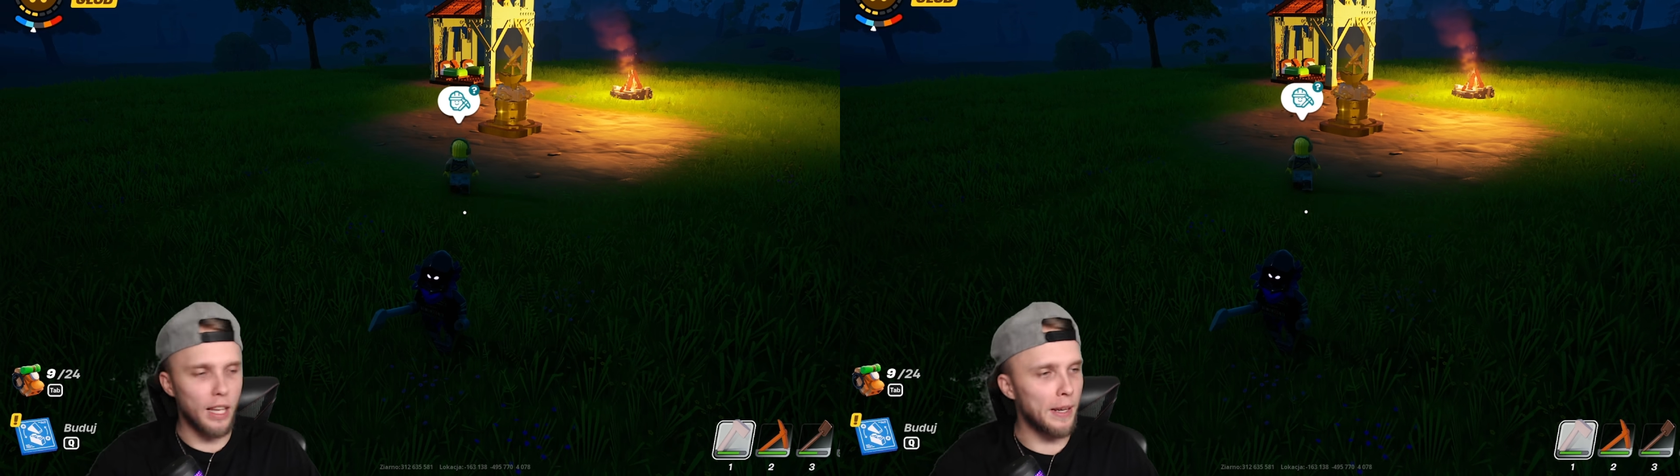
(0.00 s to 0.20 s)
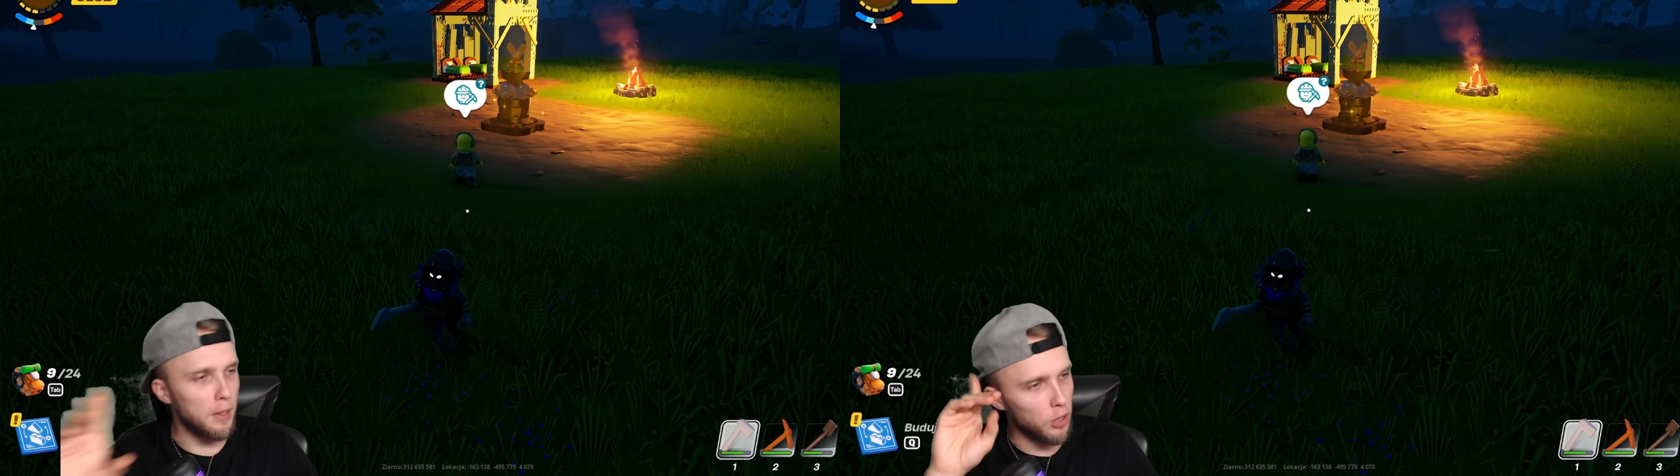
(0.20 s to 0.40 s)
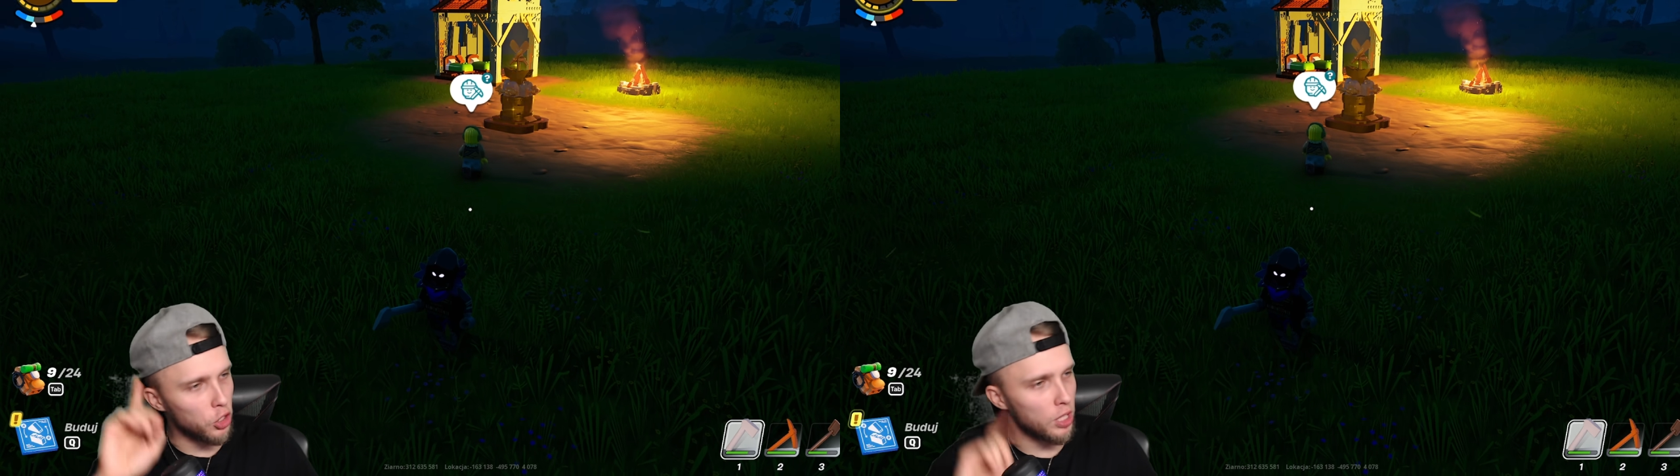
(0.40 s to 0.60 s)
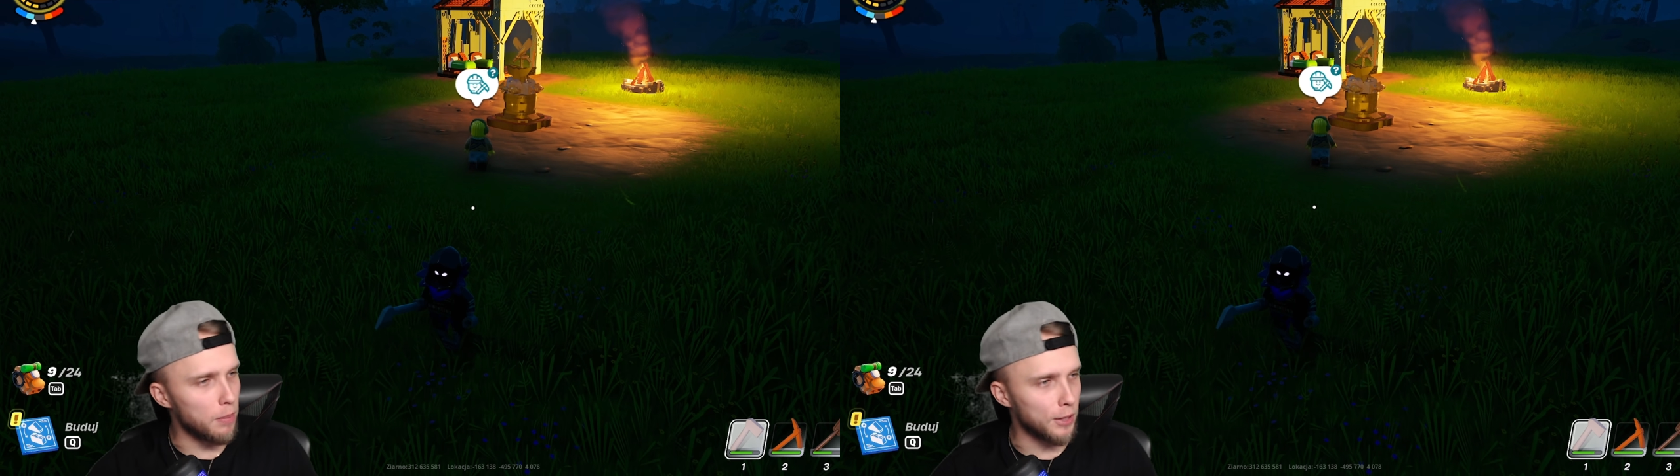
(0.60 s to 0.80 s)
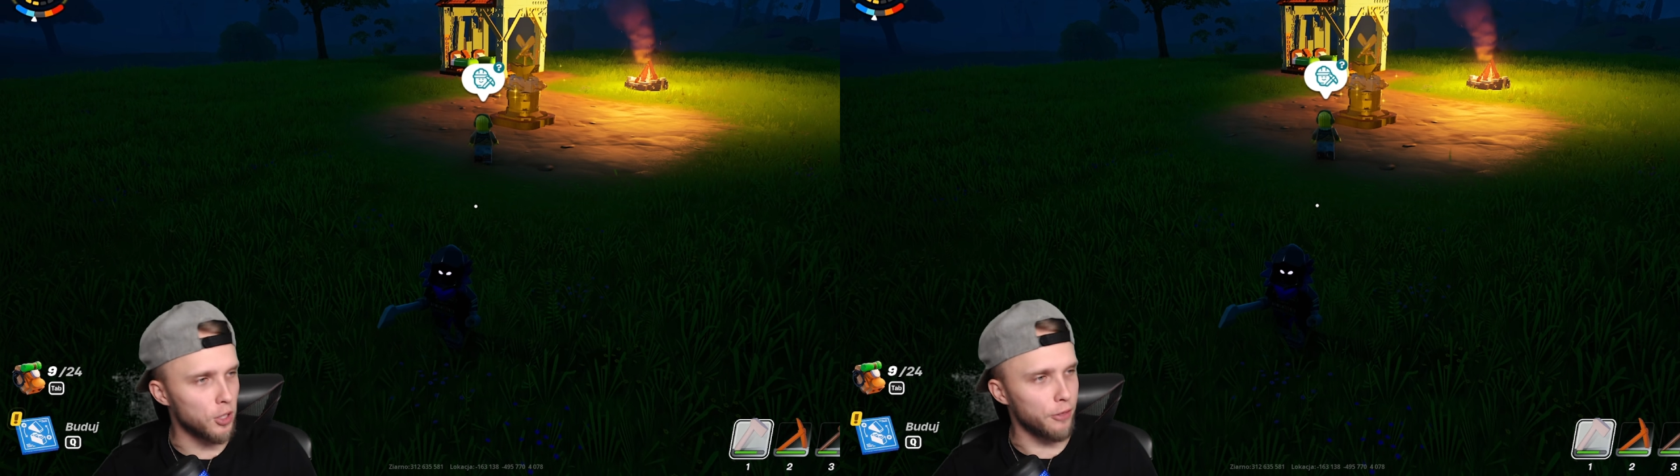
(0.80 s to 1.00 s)
ale mi się
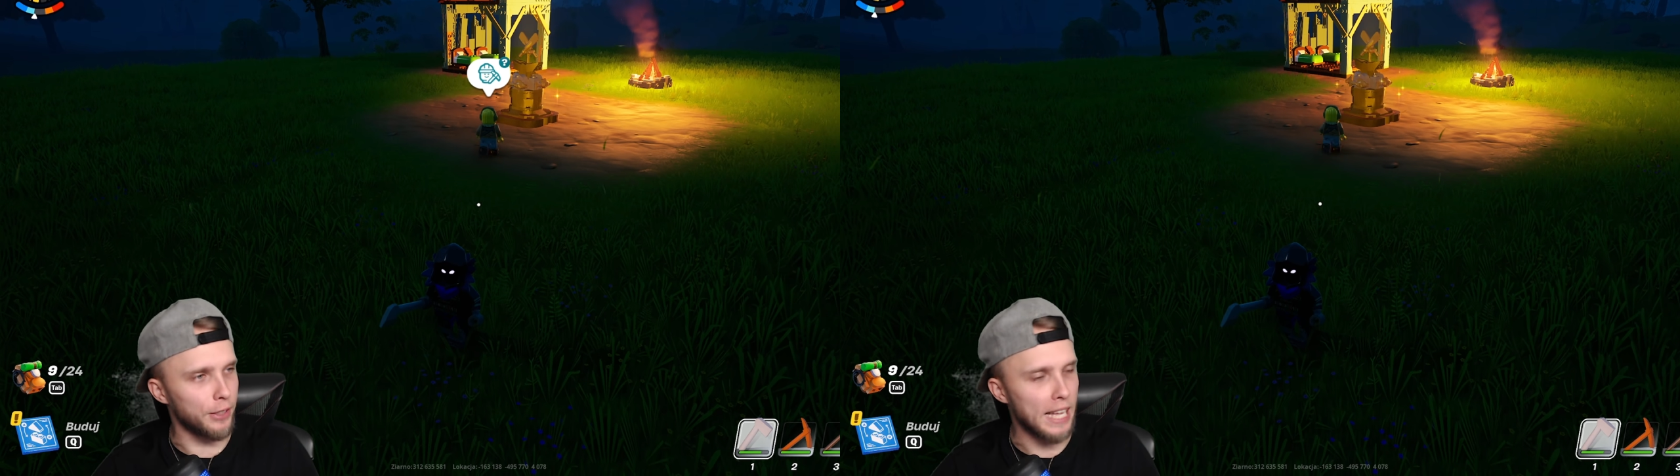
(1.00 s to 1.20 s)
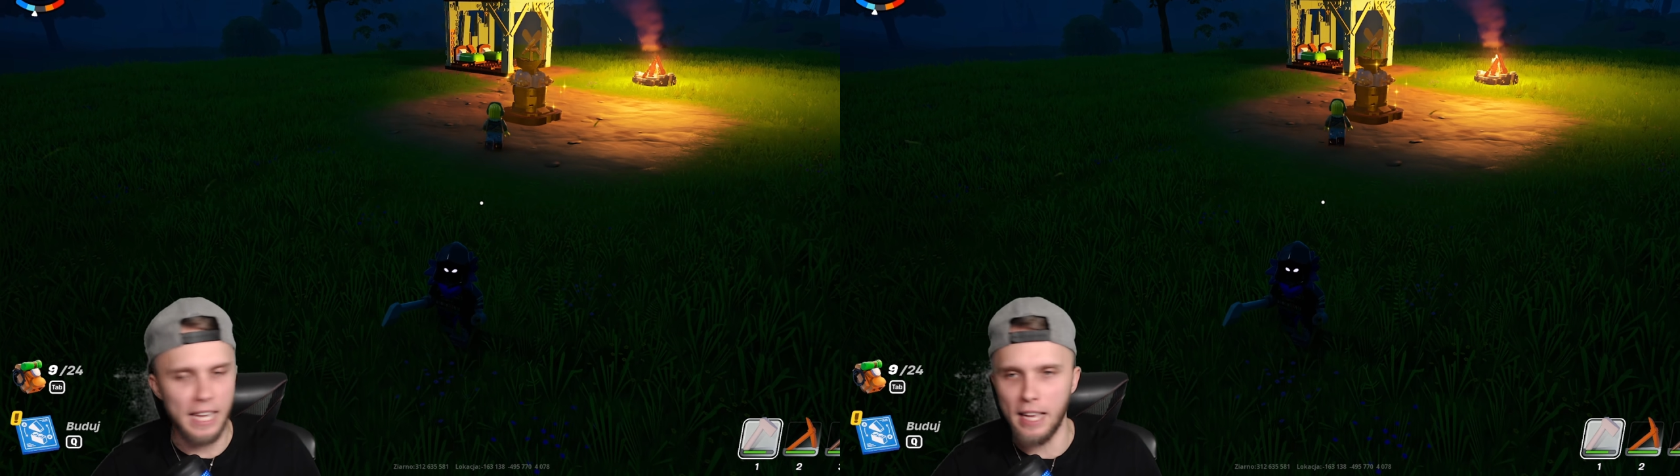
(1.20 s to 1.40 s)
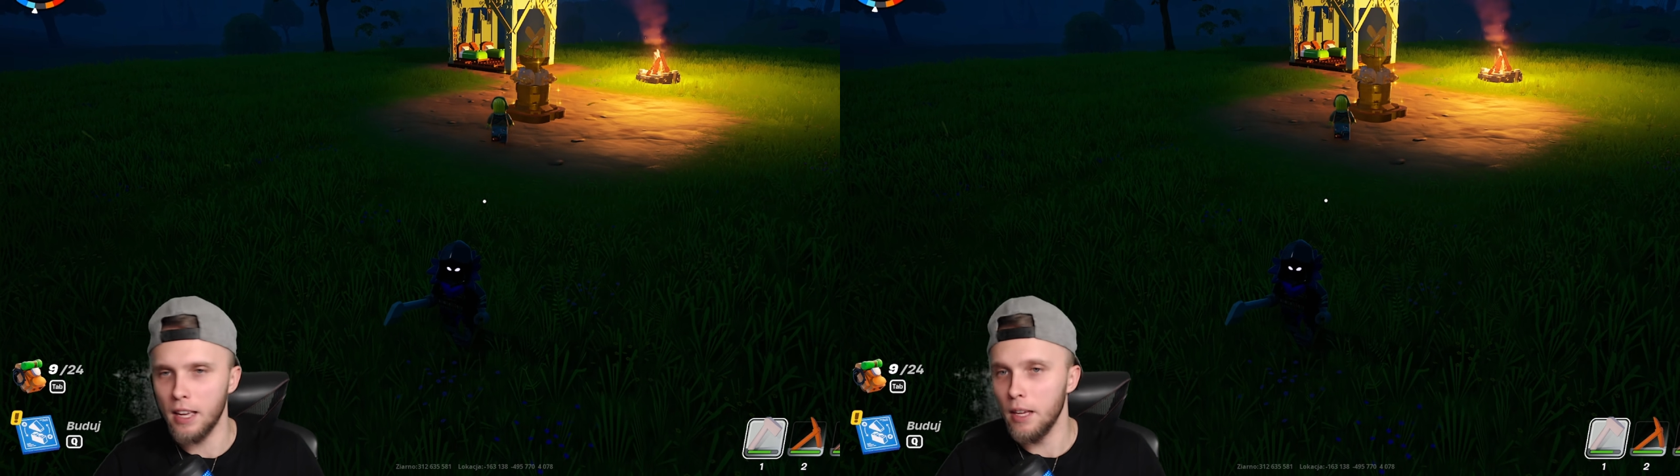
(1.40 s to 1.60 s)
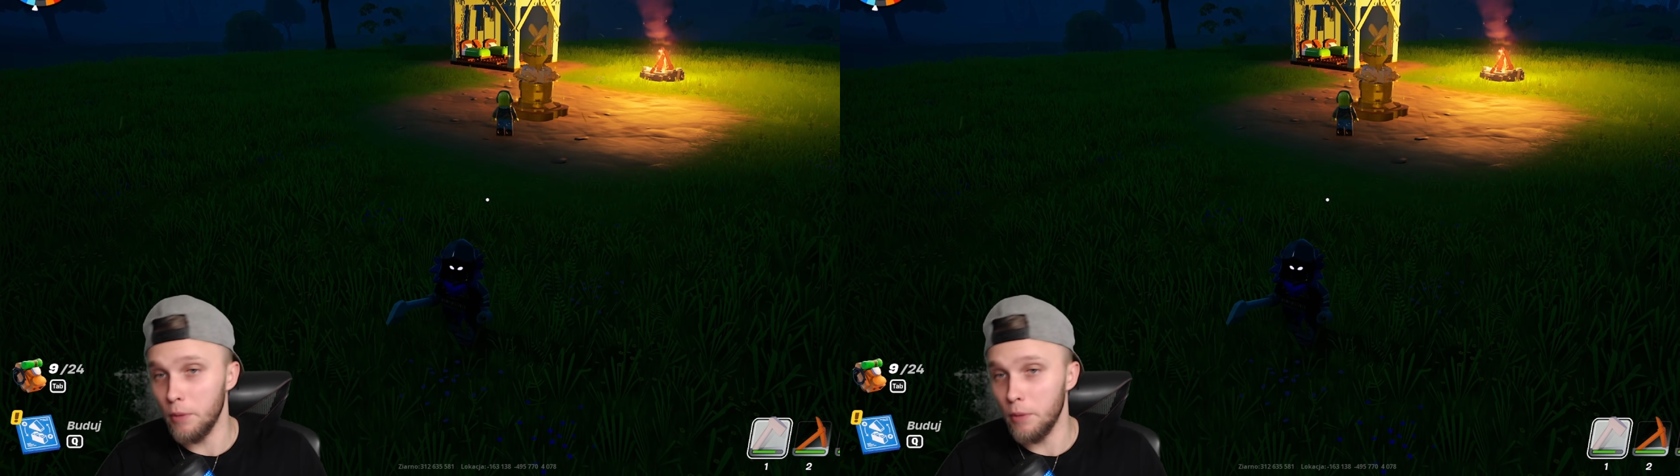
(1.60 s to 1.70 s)
bardziej wydaje